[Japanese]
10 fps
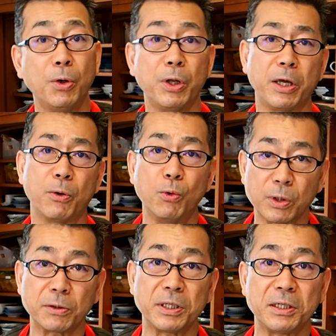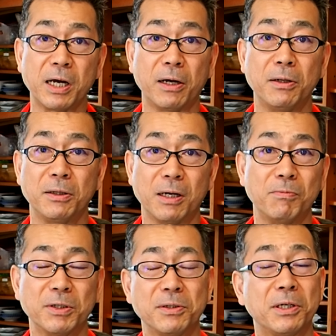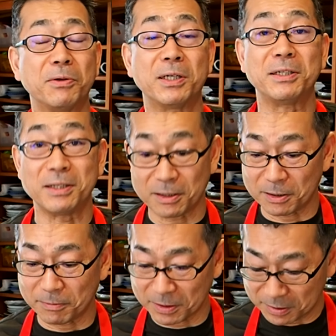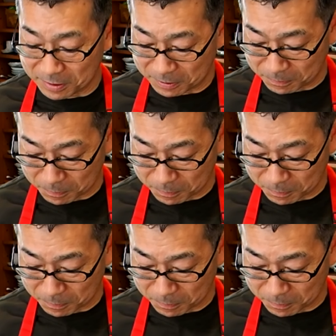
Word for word: えー、本格的な南蛮漬けの味になっています、